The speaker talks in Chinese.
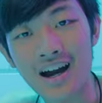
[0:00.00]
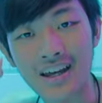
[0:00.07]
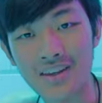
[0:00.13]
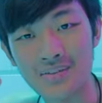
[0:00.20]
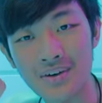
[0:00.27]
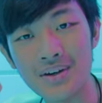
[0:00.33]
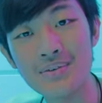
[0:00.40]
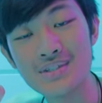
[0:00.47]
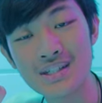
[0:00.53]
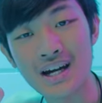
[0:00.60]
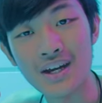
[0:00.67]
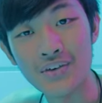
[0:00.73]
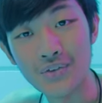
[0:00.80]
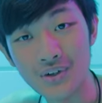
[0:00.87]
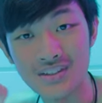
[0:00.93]
Hi, my name is k
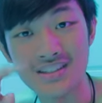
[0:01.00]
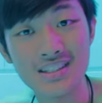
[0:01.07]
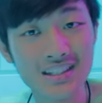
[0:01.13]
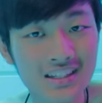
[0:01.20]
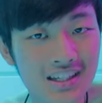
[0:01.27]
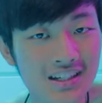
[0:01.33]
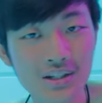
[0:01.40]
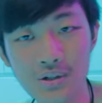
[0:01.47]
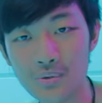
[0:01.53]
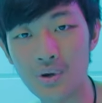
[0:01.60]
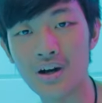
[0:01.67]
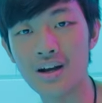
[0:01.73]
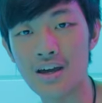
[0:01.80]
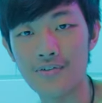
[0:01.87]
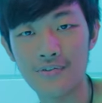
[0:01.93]
a i y o a n 今天呢，我
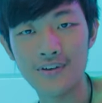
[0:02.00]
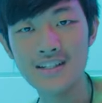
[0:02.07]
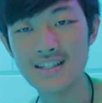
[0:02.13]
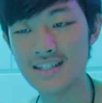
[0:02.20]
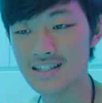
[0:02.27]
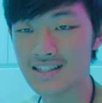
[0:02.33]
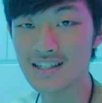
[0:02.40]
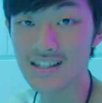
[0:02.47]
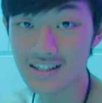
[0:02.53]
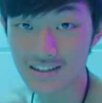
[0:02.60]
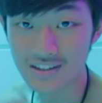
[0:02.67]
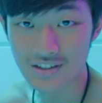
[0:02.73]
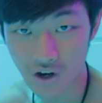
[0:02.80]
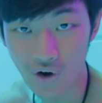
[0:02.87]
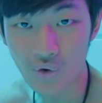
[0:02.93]
要来分解这一个
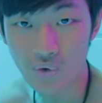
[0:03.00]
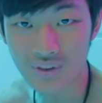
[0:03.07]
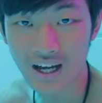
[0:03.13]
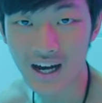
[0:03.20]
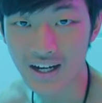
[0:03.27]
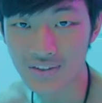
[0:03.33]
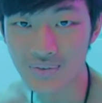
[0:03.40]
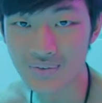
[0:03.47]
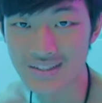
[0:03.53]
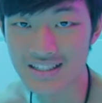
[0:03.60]
超大的东